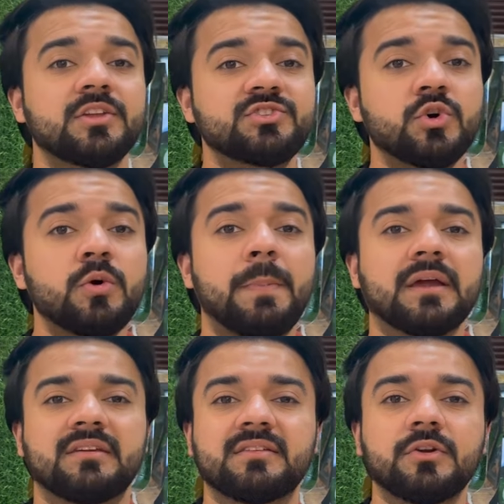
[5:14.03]
जो
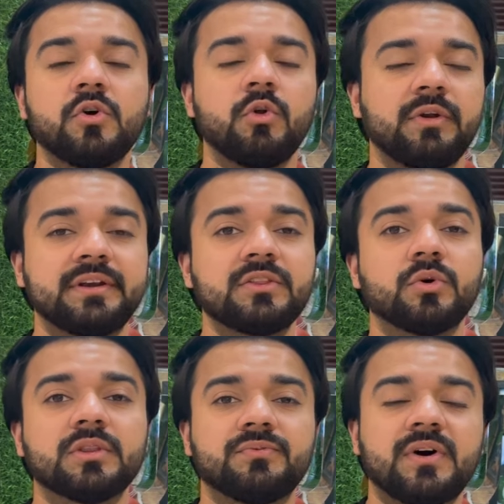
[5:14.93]
पाकिस्तान को ऑलरेडी
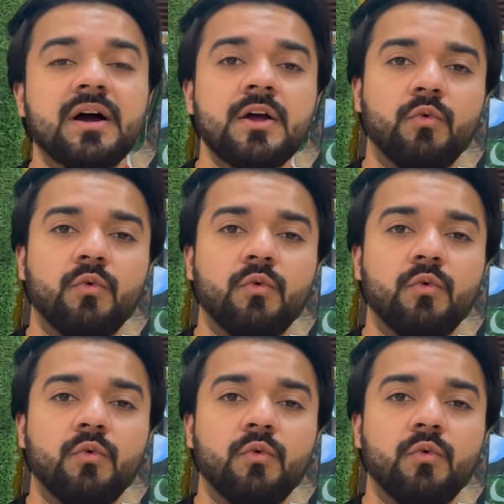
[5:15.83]
दो दफा